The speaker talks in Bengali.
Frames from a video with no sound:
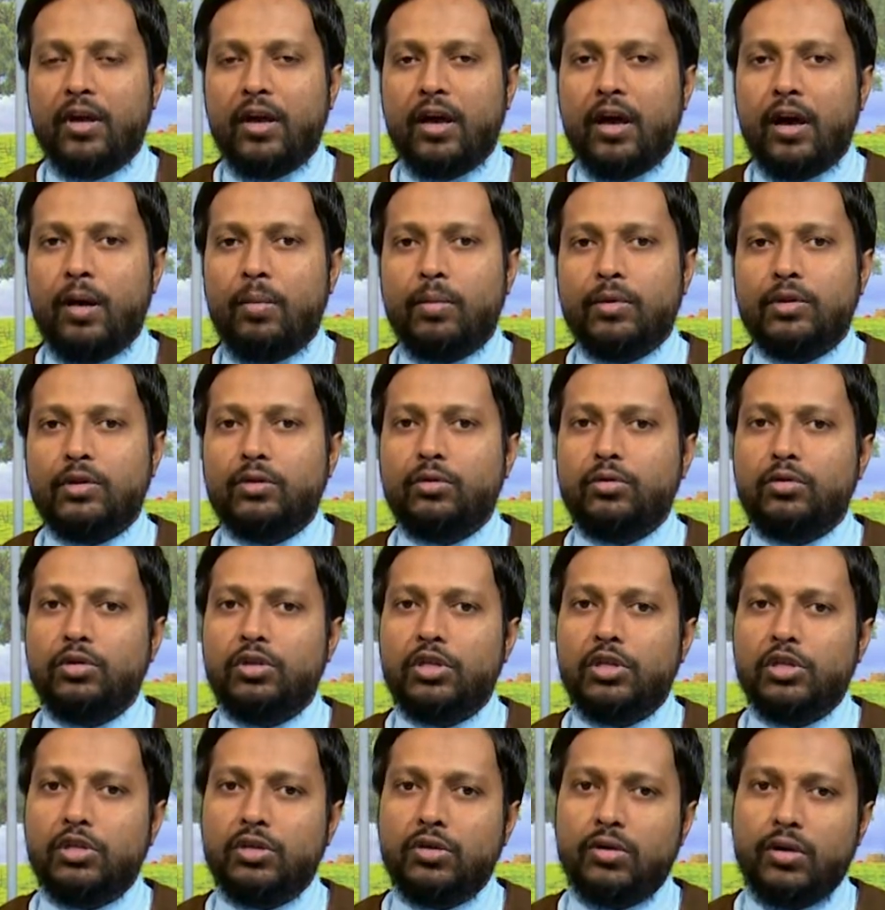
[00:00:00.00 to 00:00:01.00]
আমাদের
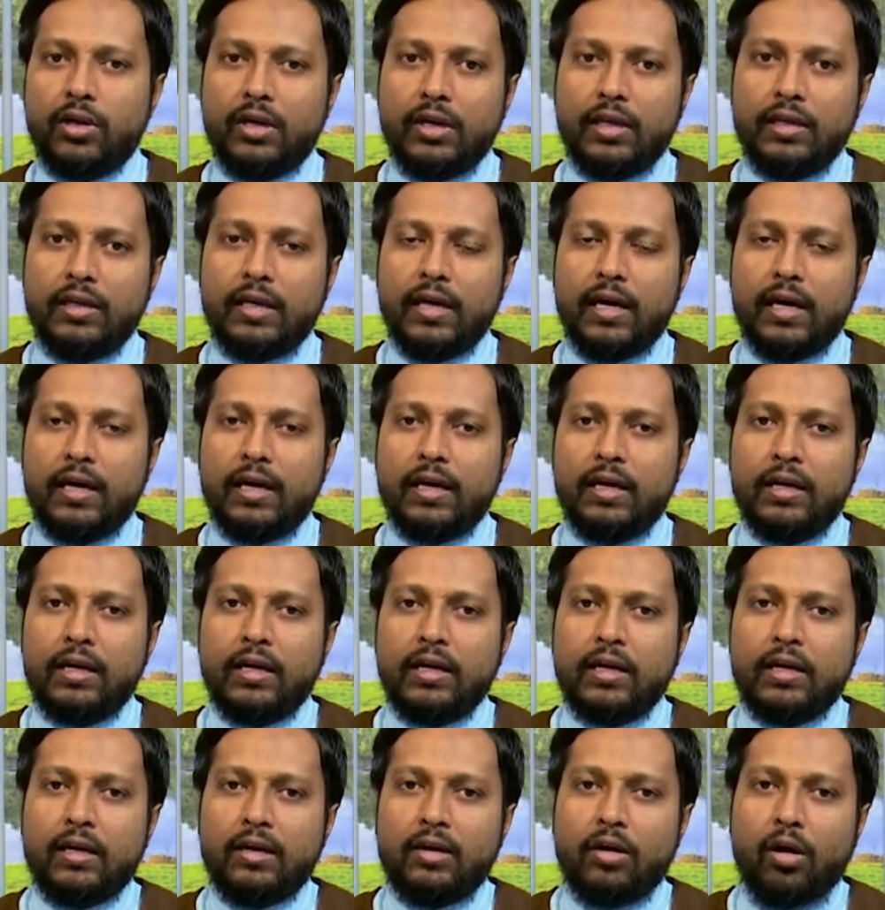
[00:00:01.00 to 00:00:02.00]
উদ্দেশ্য এই না
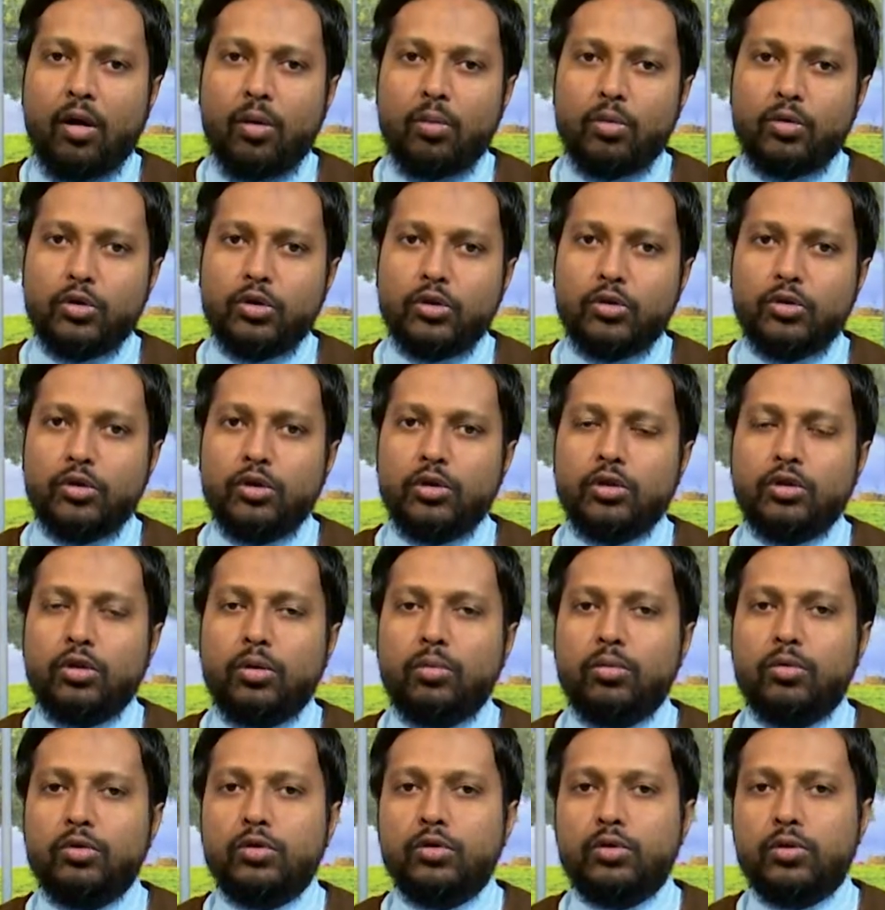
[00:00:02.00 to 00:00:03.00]
অবশ্যই
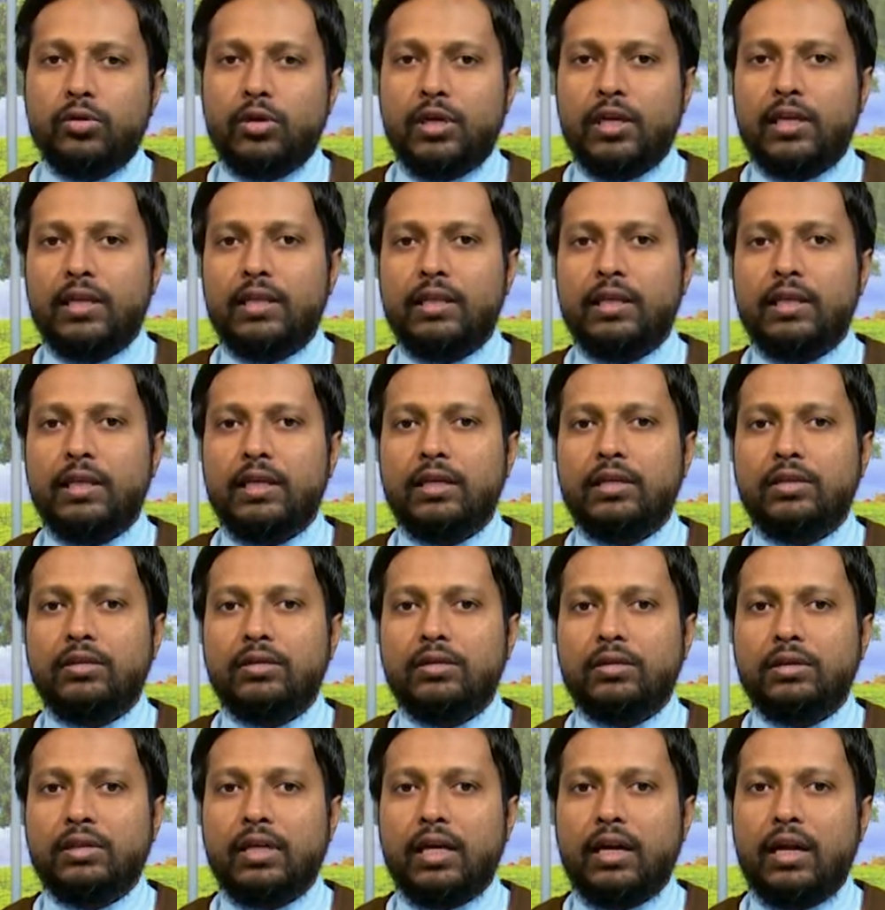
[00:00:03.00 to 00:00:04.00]
সমস্ত ক্ষেত্রেই
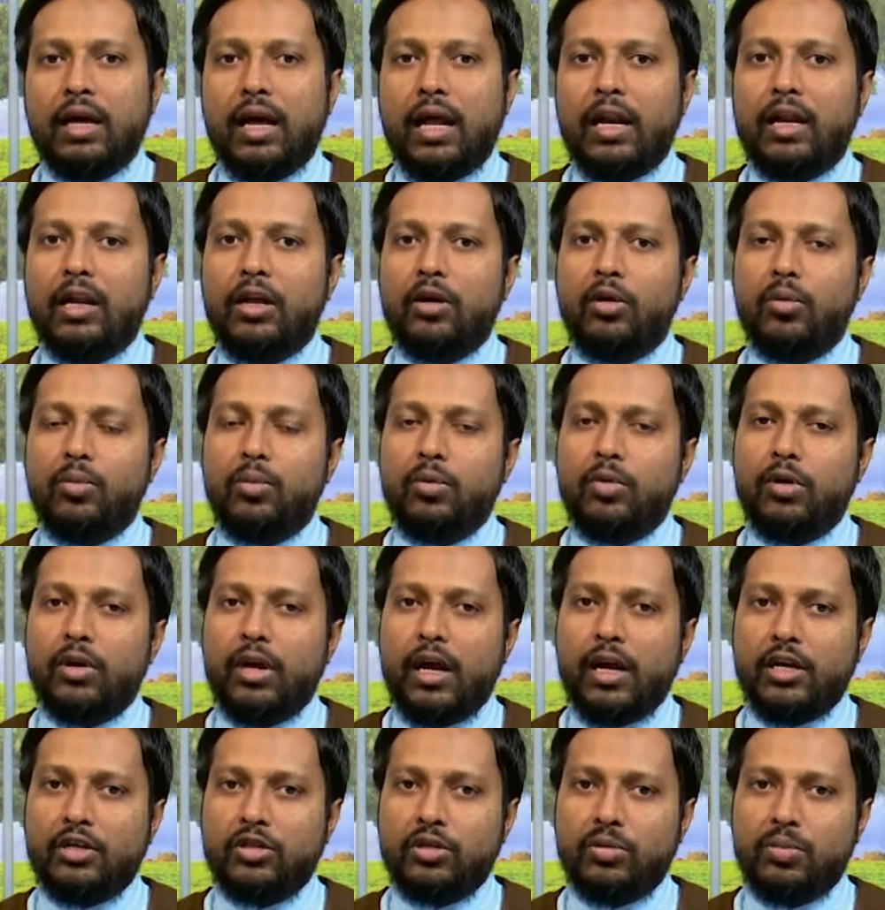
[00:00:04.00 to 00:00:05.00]
তারা আল্লাহর উপর
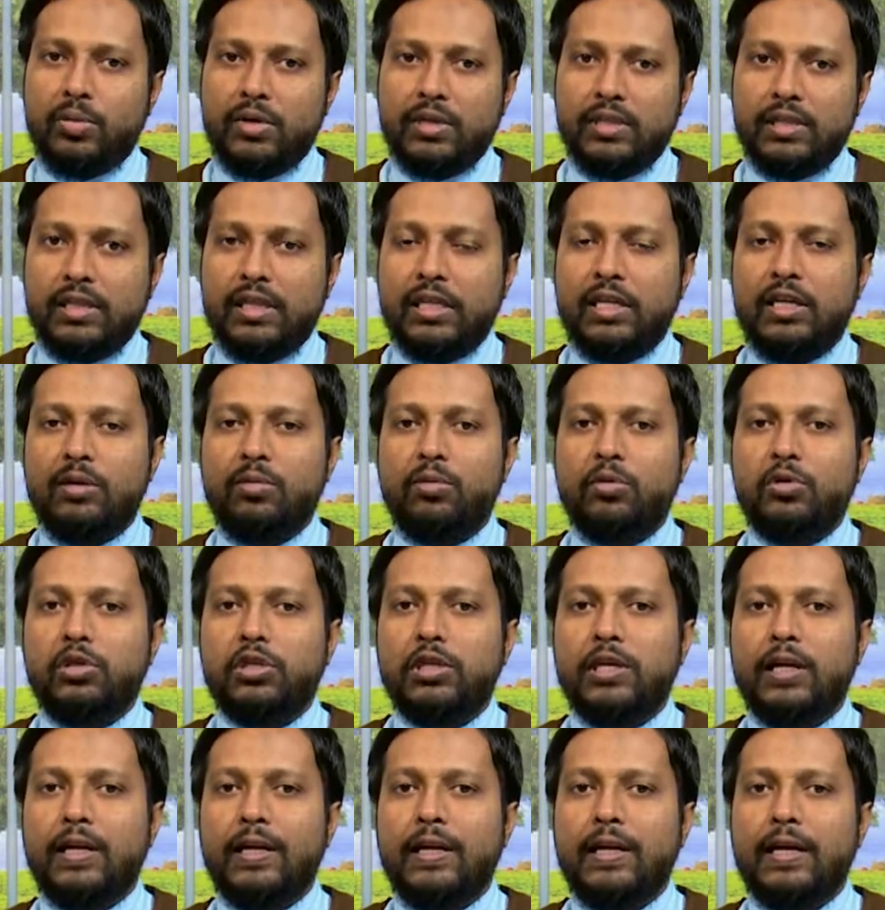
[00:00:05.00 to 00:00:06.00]
একশো পার্সেন্ট
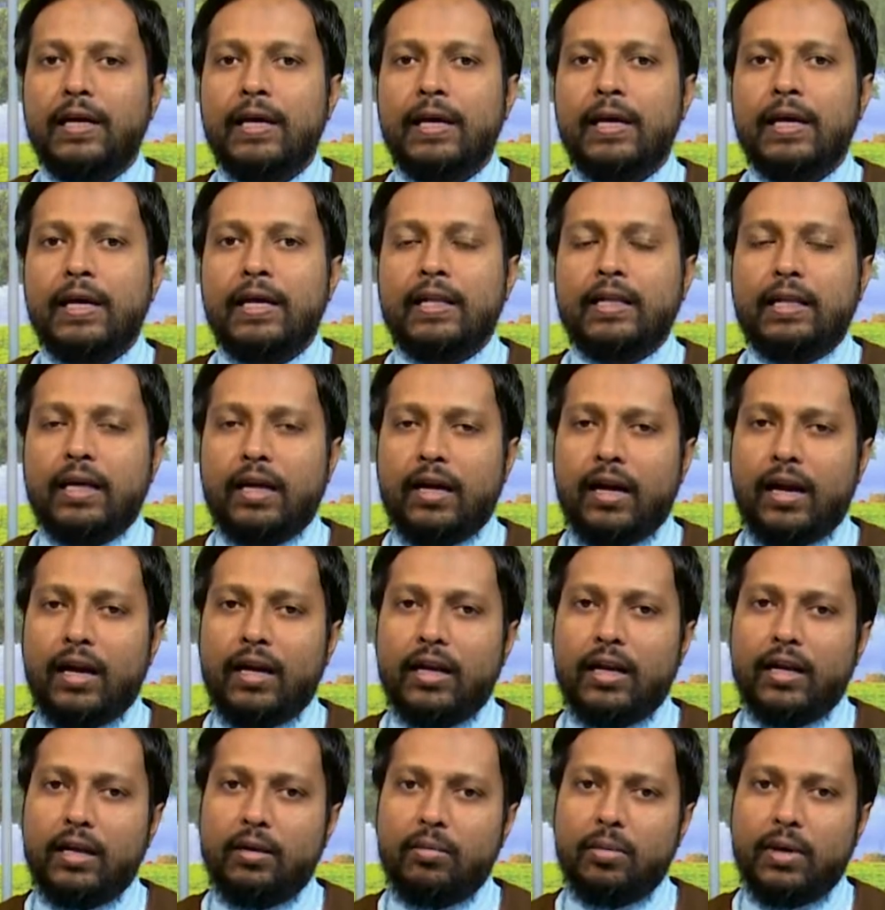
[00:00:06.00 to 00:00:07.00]
নির্ভরশীল তারা
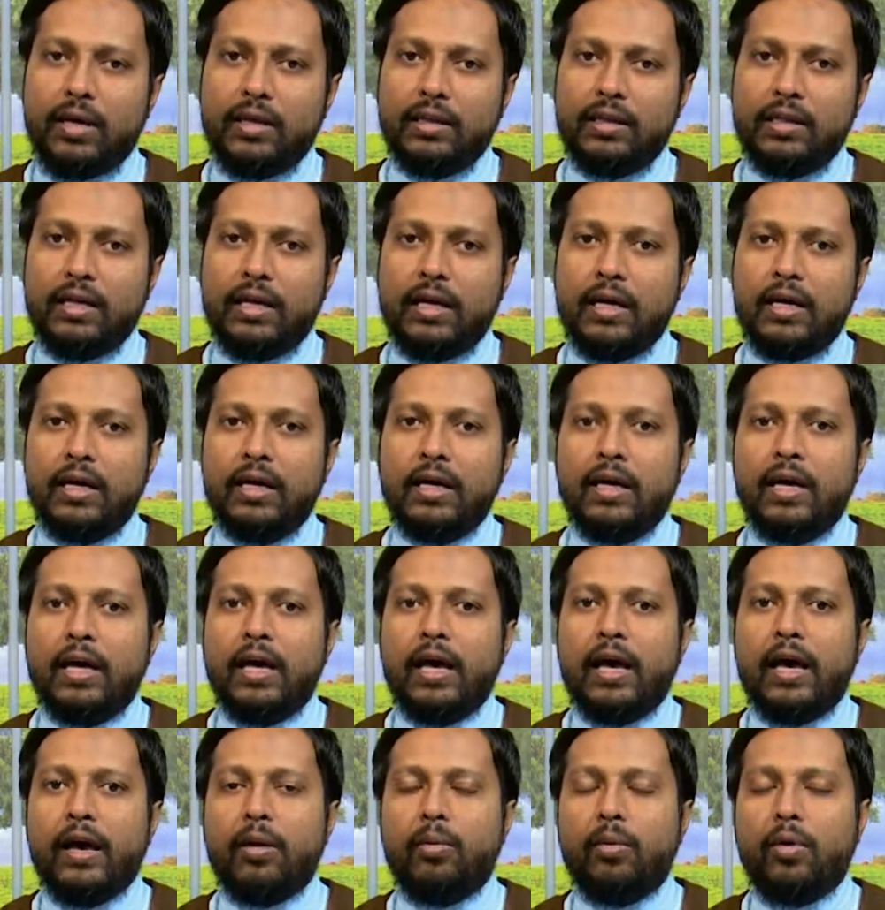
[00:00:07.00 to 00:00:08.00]
আল্লাহর বান্দা
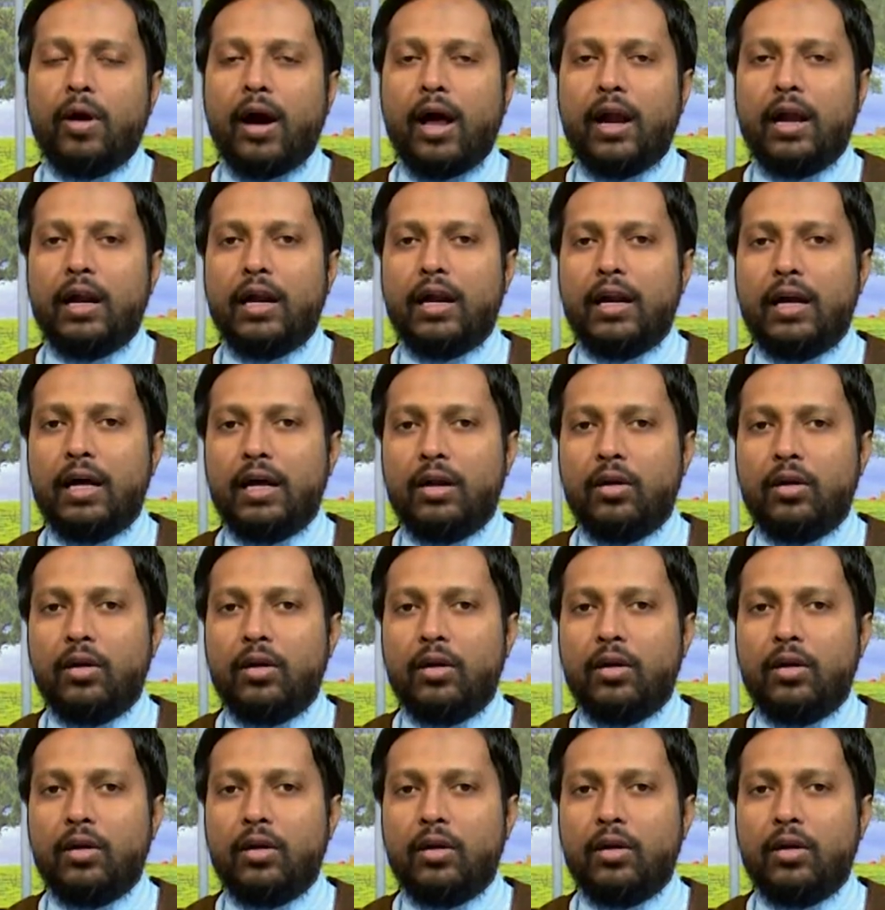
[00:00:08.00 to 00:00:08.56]
এবং আল্লাহ